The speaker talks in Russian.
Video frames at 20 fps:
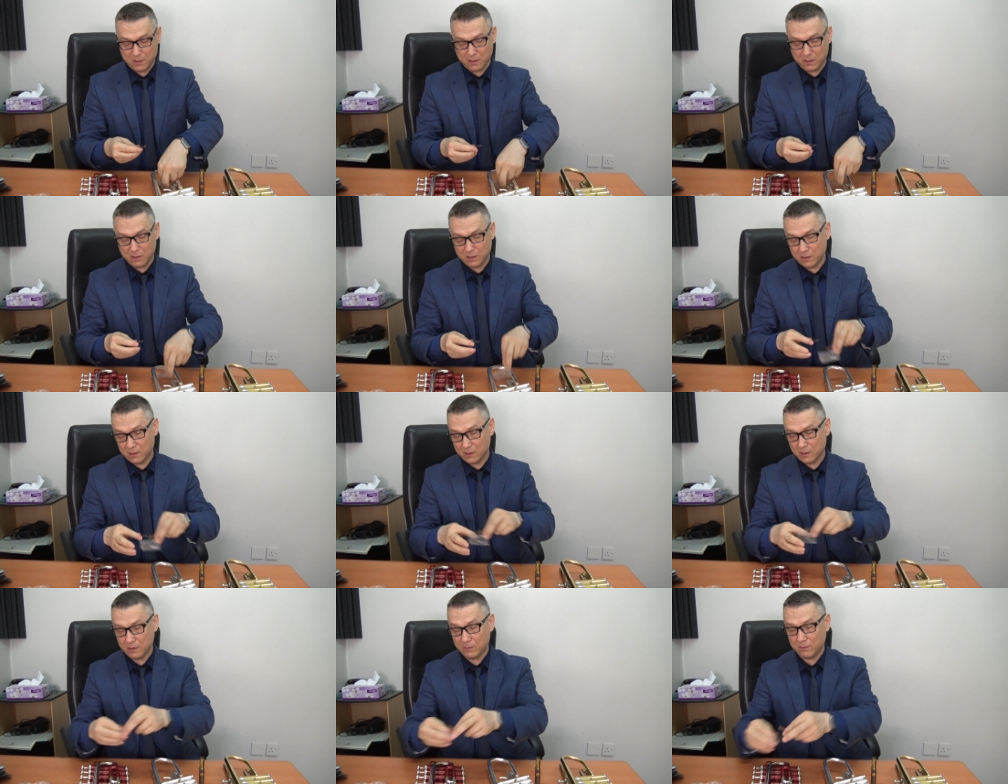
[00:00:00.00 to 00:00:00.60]

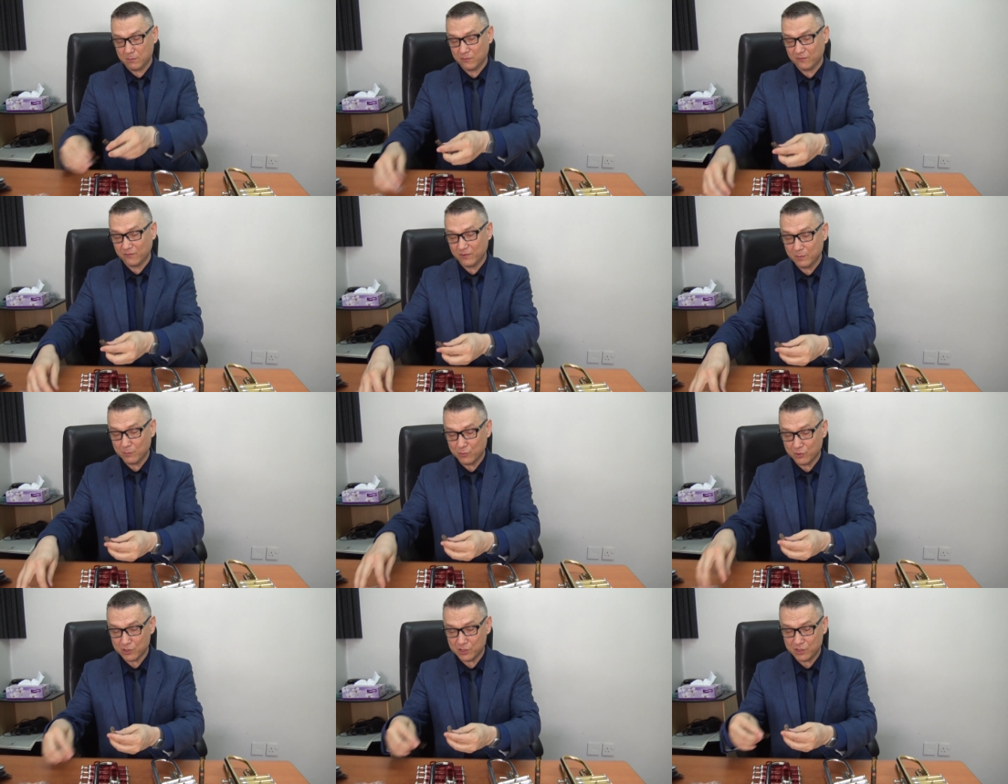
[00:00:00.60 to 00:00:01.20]
Э, вы
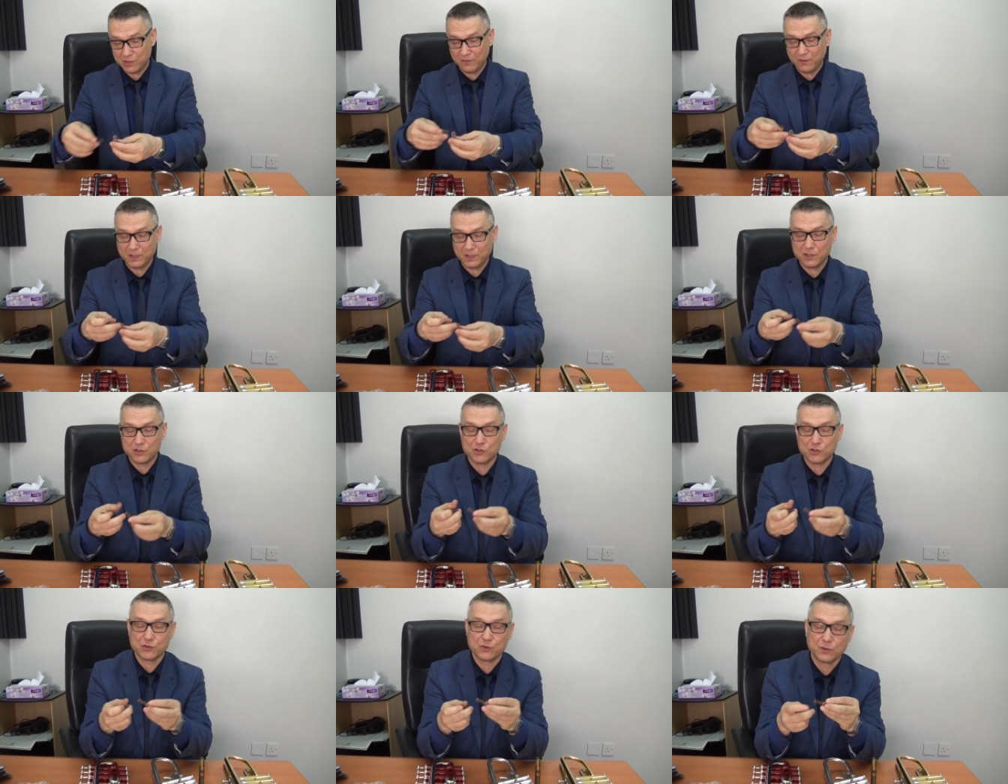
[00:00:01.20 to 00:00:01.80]
можете
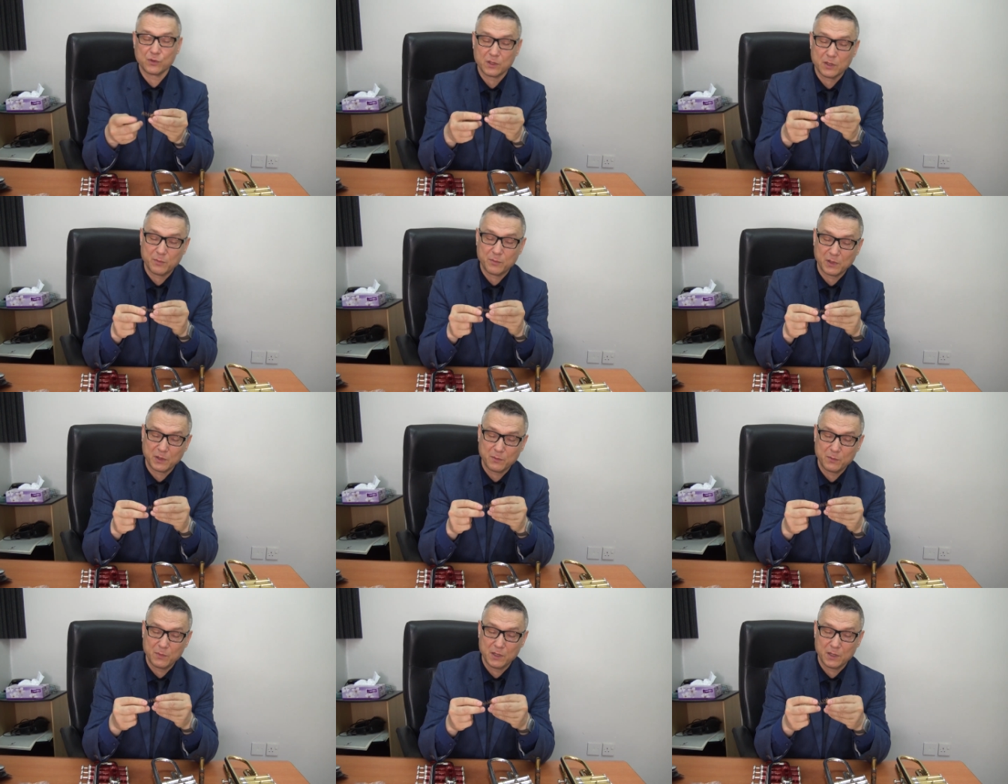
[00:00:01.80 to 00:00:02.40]
видеть, что,
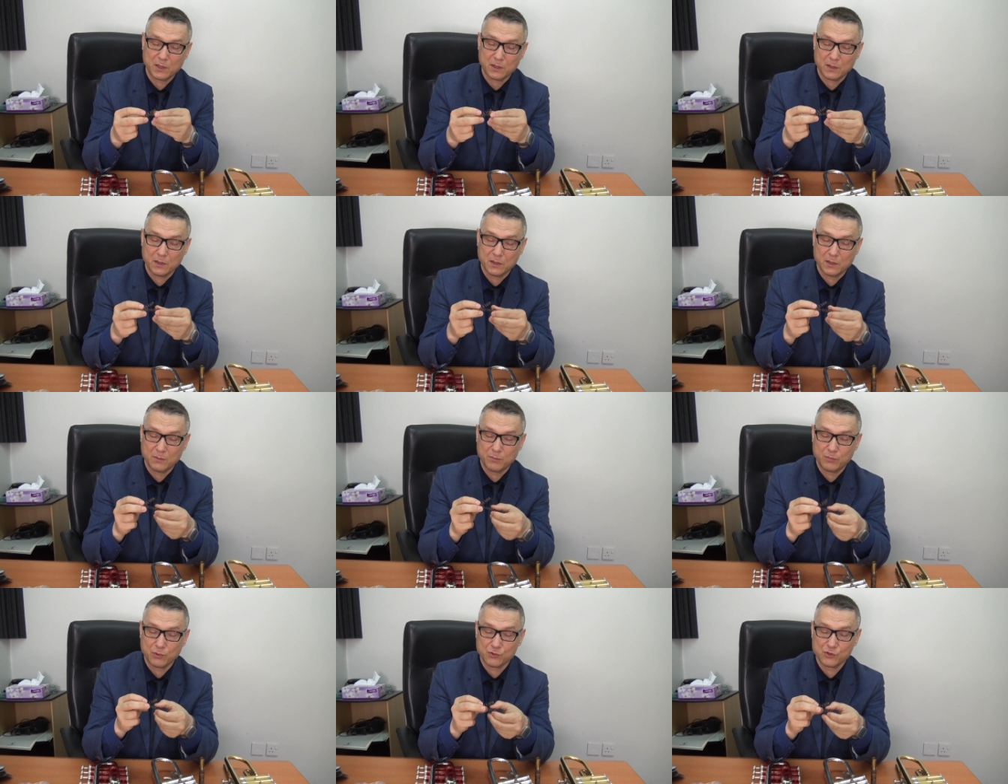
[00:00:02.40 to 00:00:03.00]
например,
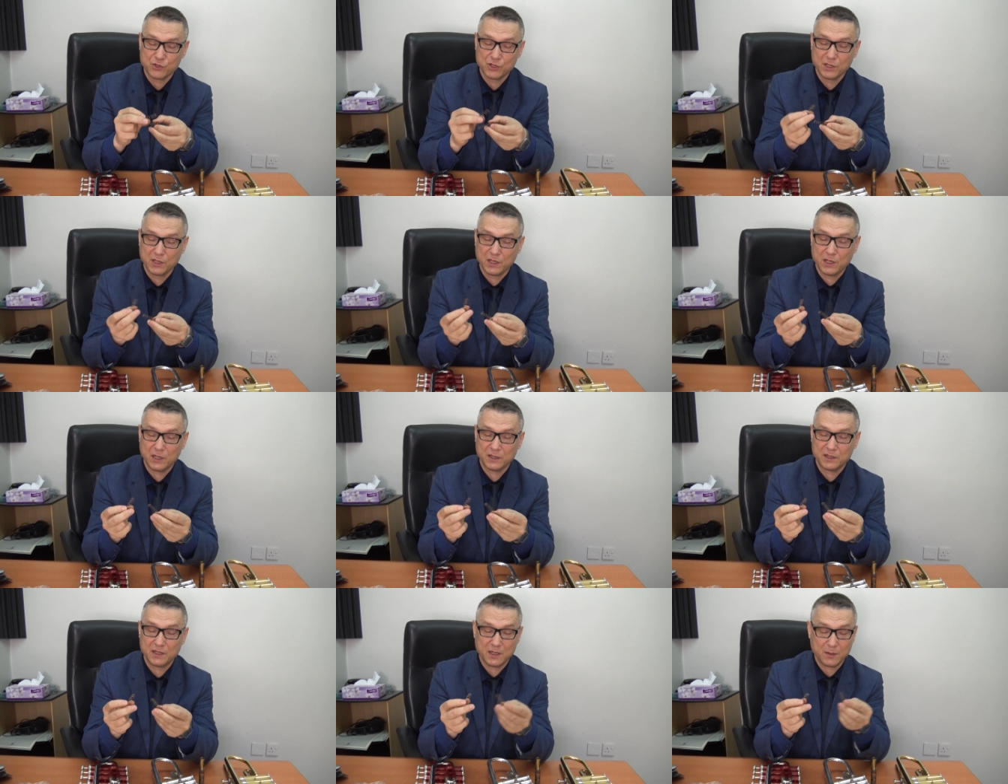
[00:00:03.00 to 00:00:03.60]
э, пружинки
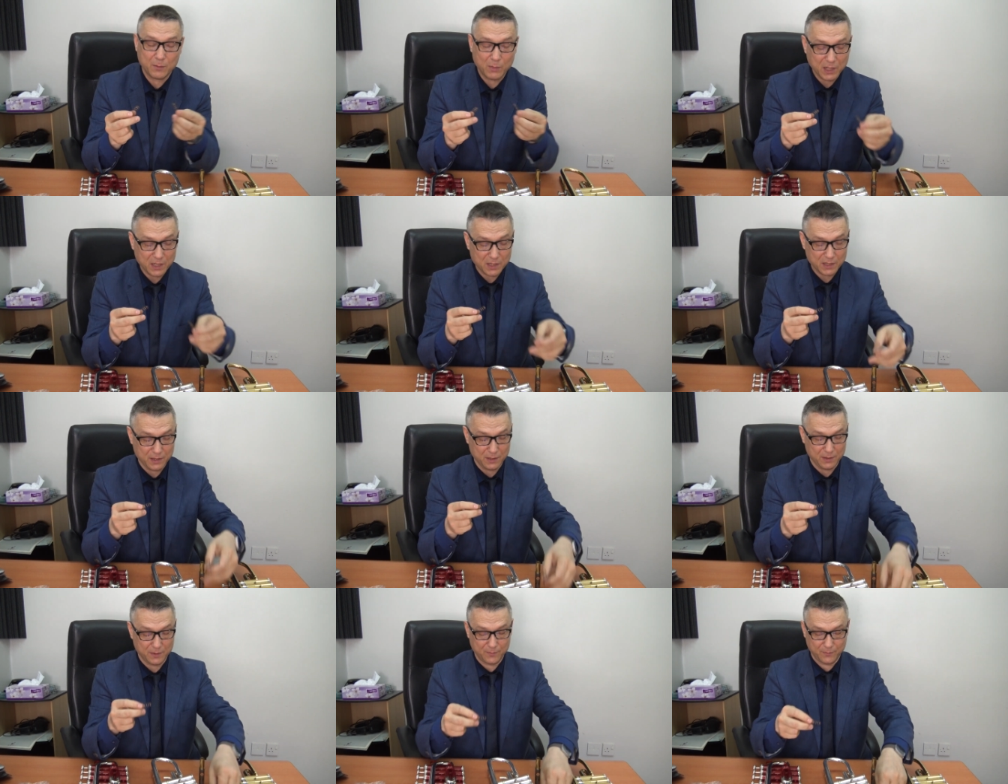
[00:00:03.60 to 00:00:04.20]
от
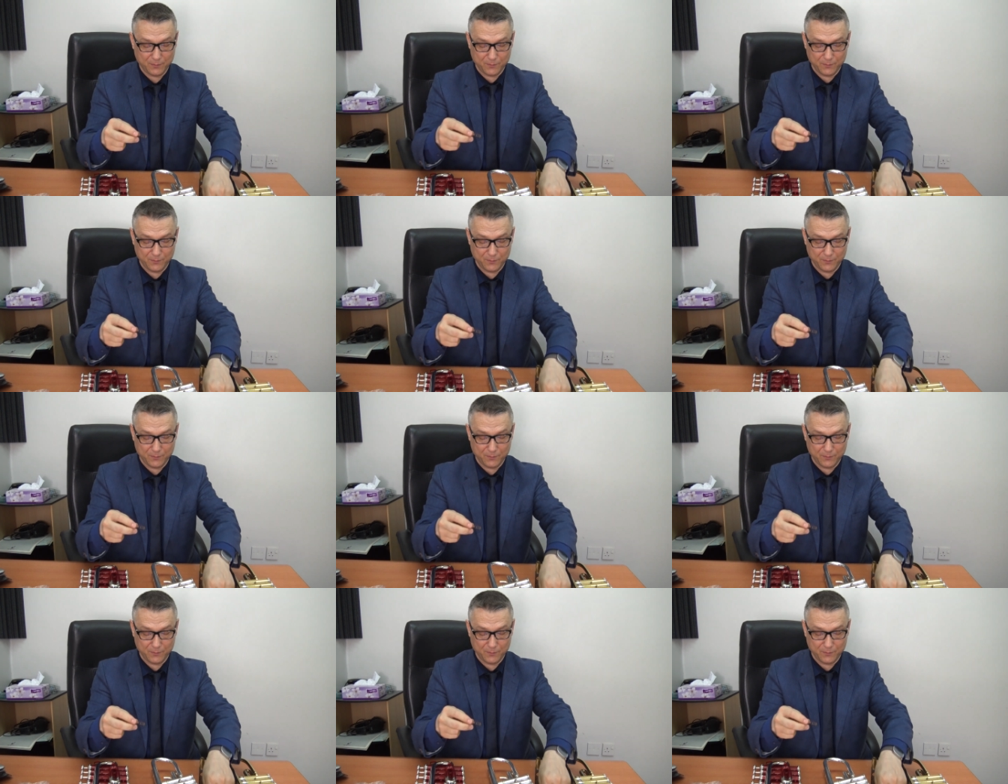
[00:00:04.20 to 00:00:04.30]
Ямахи,